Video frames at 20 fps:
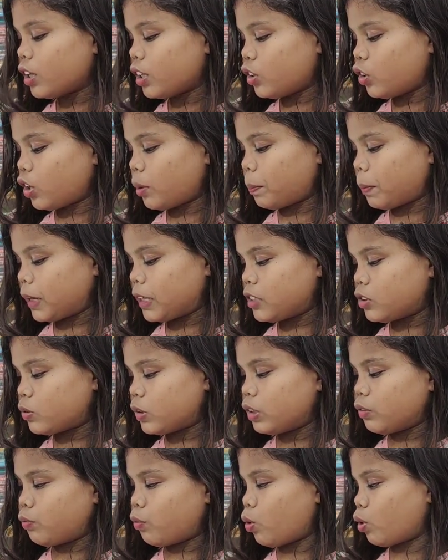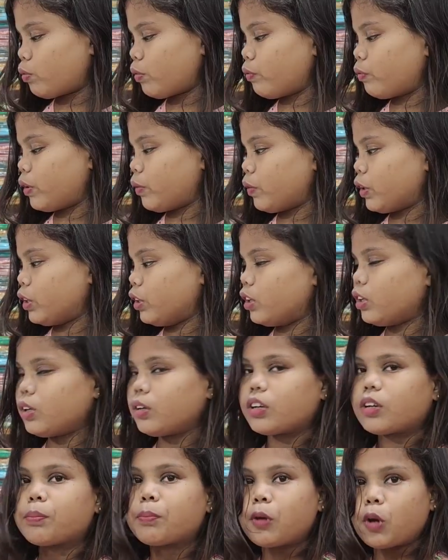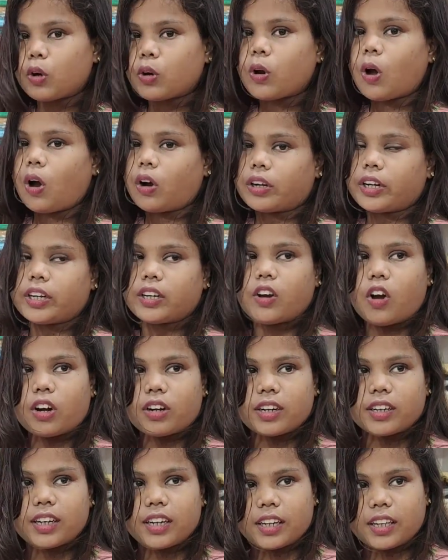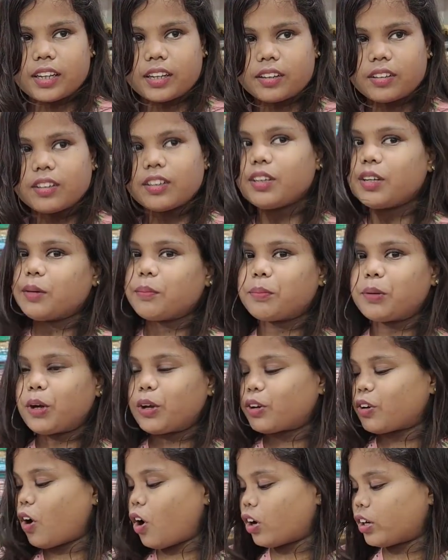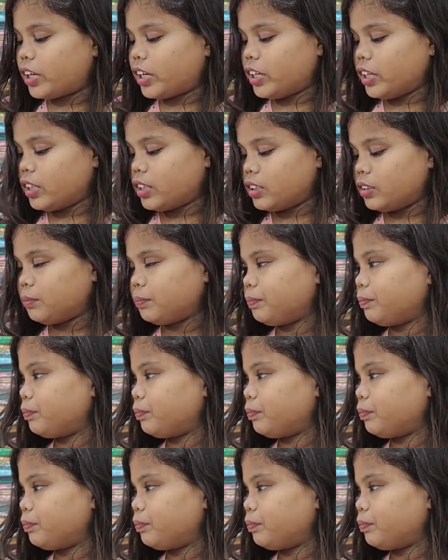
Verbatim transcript: இதோட ப்ரைஸ் வந்து ஃபோர் ஃபிஃப்டி வருது பியூர் காட்டன் காட்டன் தானே பியூர் காட்டனு